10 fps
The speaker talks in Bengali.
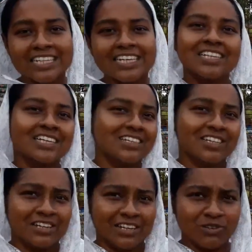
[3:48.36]
আর্থিক দিক
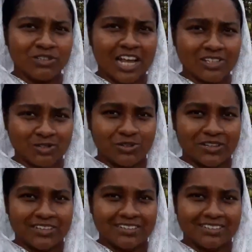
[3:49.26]
থেকেও
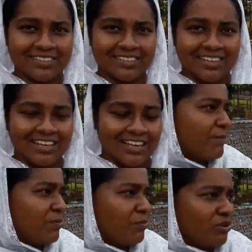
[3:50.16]
সাশ্রয়ী
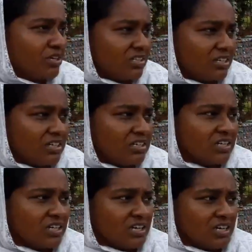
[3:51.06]
গ্রামের প্রকৃতি
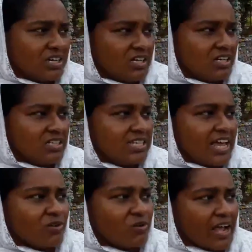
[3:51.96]

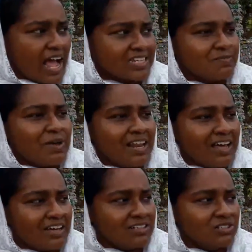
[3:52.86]
যে এখন
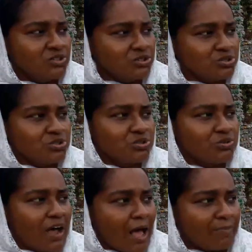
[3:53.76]
গাছপালা শস্য
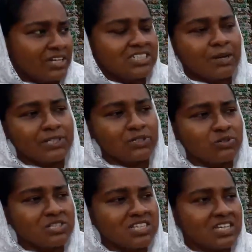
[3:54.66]
আবাদ সাবাদ
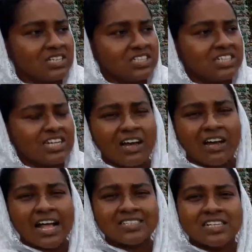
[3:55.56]
হচ্ছে সেটা
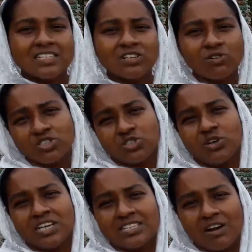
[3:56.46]
আস্তে আস্তে
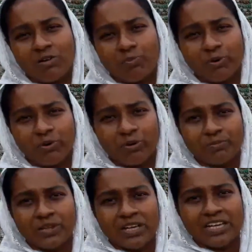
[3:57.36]
নষ্ট হয়ে যাওয়ার
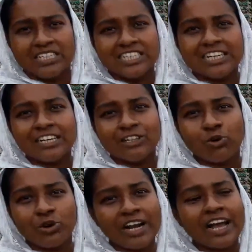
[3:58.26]
উপক্রম
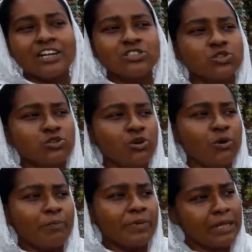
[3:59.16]
সেটাকে ধরে রাখার জন্য
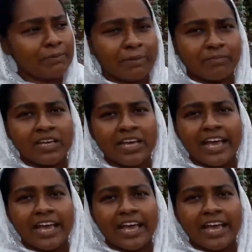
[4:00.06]
মিনিমাম